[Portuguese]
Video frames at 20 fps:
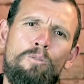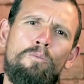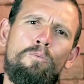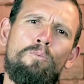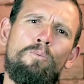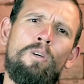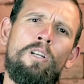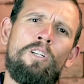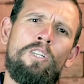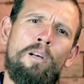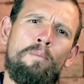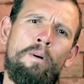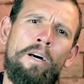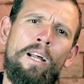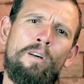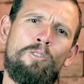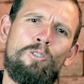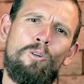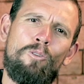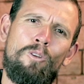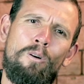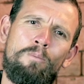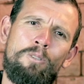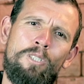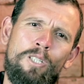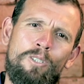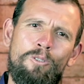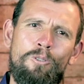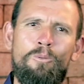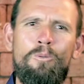um filho e chamará o seu nome
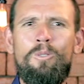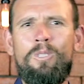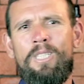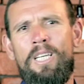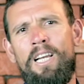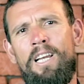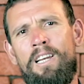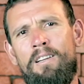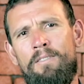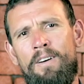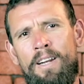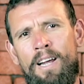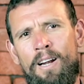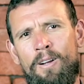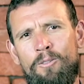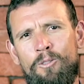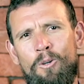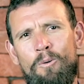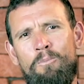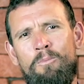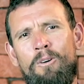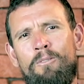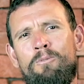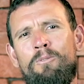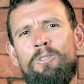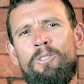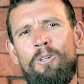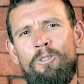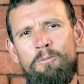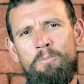Jesus e ele livrará o seu povo
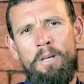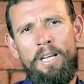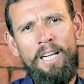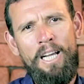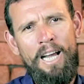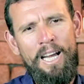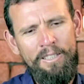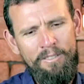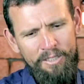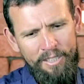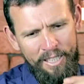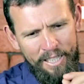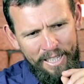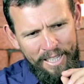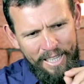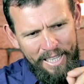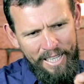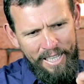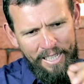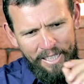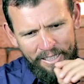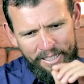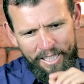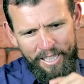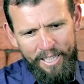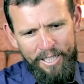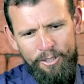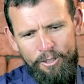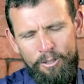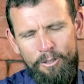dos seus pecados
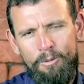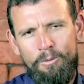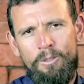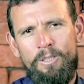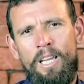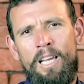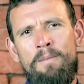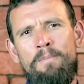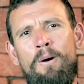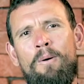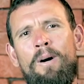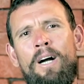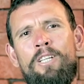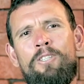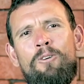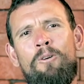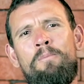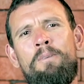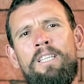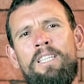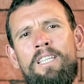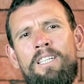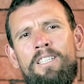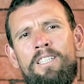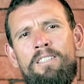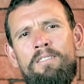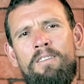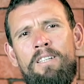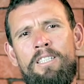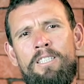textos da irmã White comentando
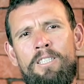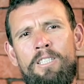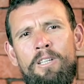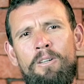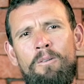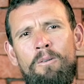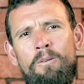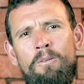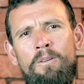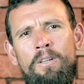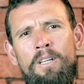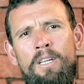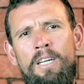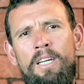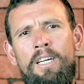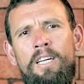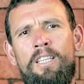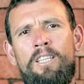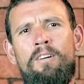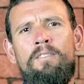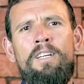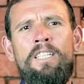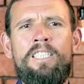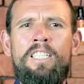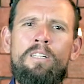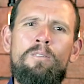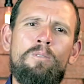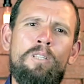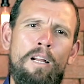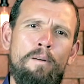esse versículo. Então vai
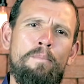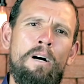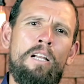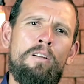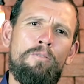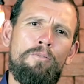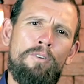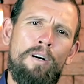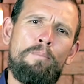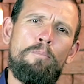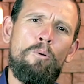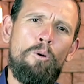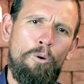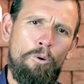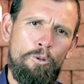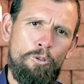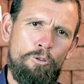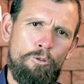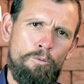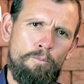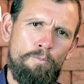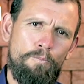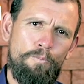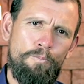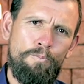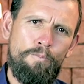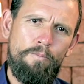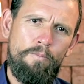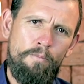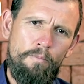ser um trabalho fabuloso.
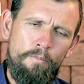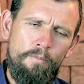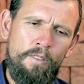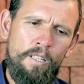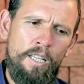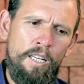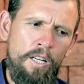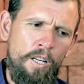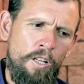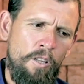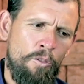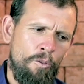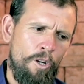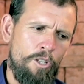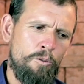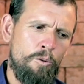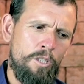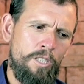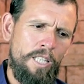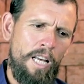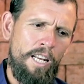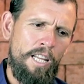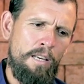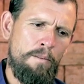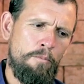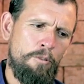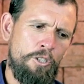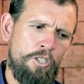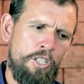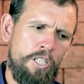Nós
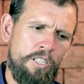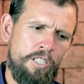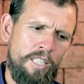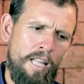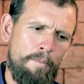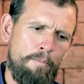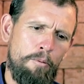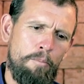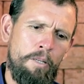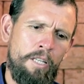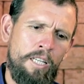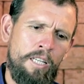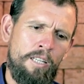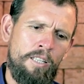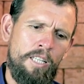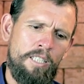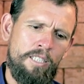gostaríamos de estar publicando